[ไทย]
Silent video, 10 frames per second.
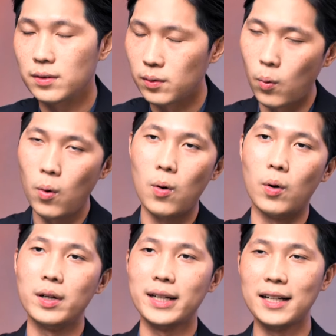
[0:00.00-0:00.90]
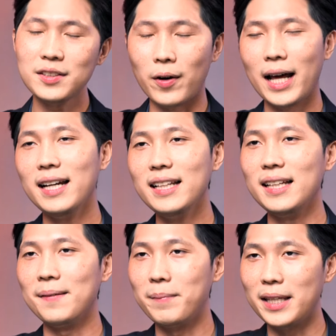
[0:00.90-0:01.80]
โอ้ทั้งสองท่านนี่
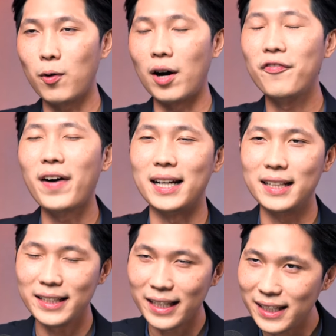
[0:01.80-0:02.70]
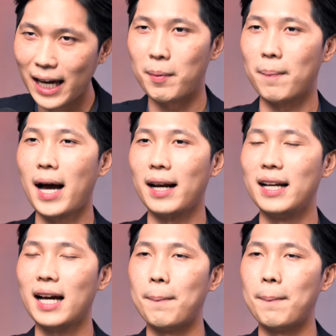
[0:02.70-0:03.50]
มีความฝันที่ยิ่งใหญ่มากๆเลยนะค